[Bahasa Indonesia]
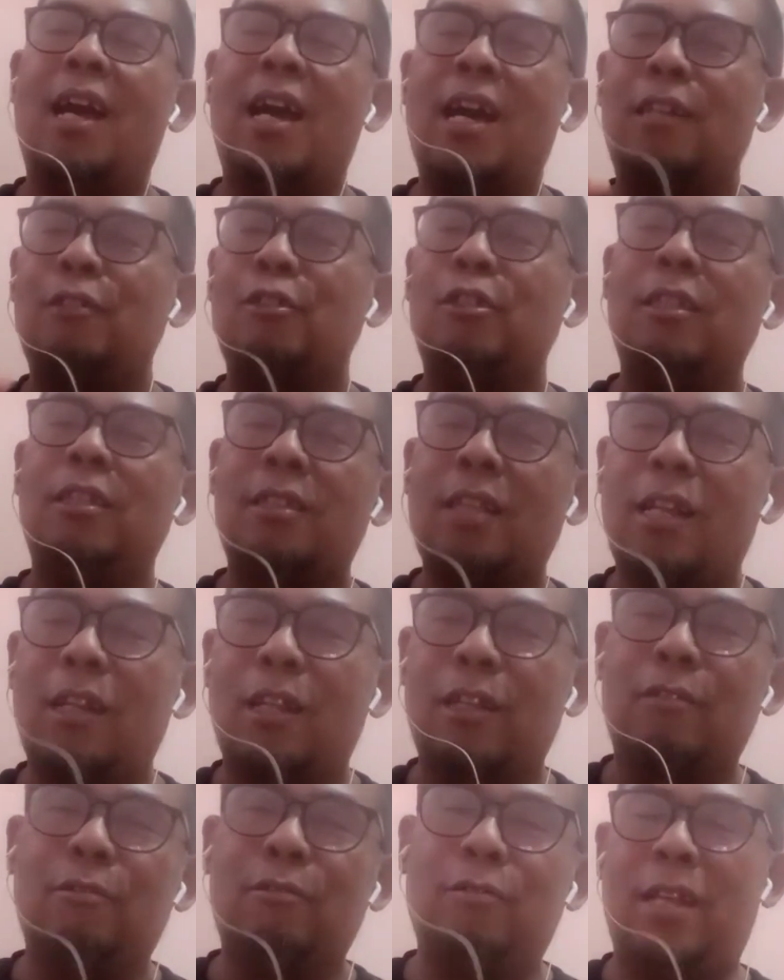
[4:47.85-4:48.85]
harus kita
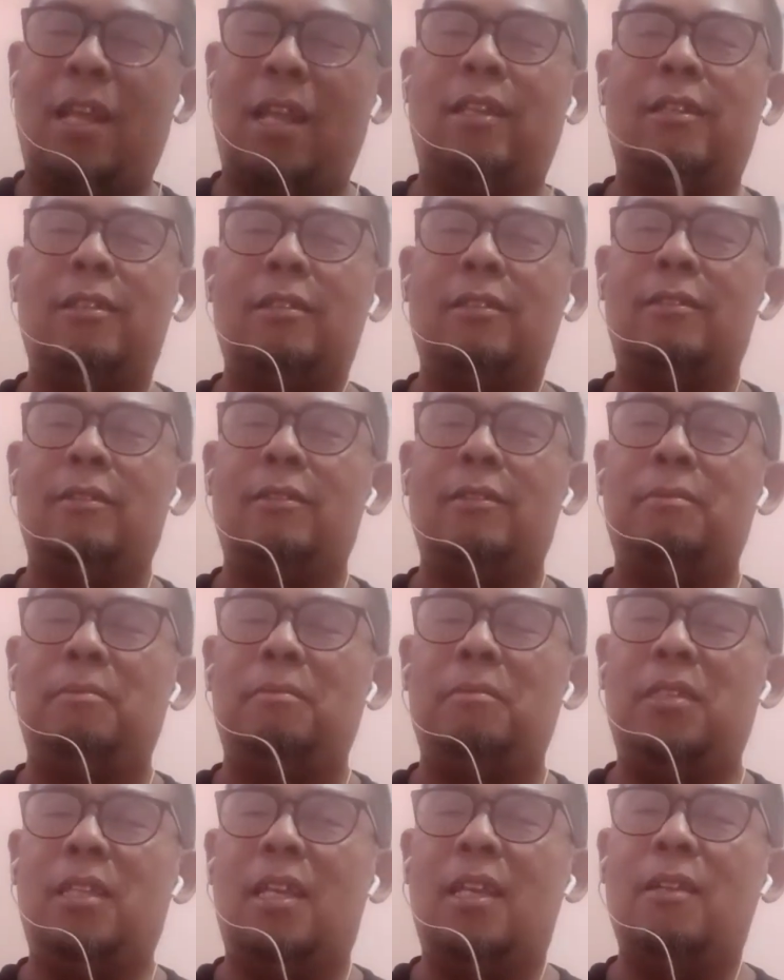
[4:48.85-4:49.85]
lakukan
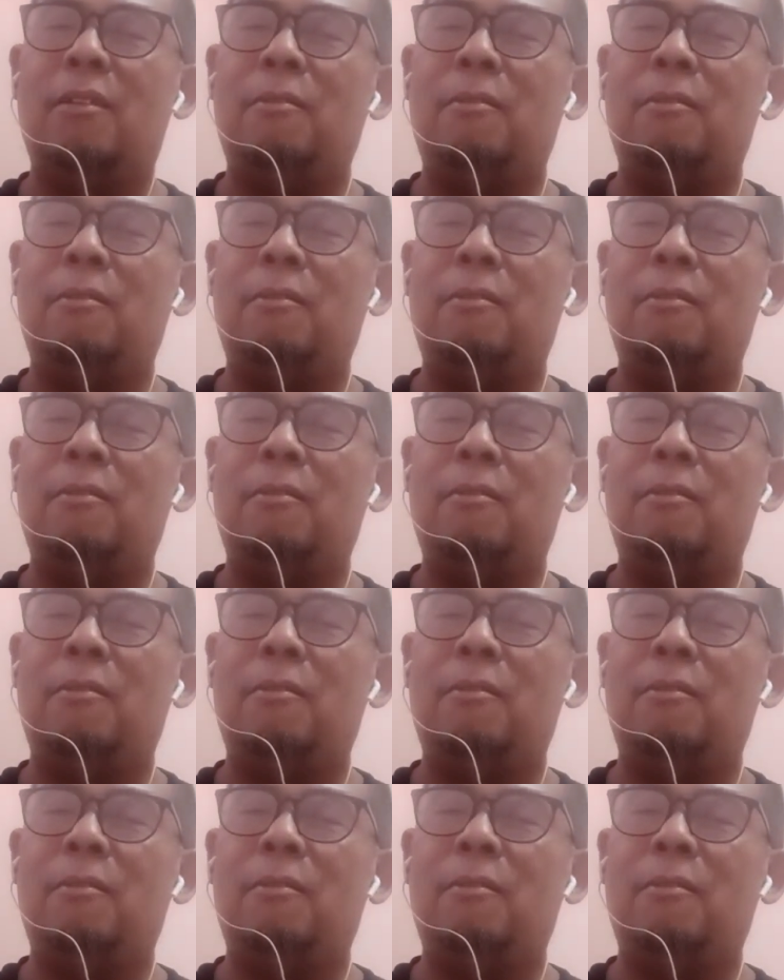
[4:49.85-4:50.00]
ya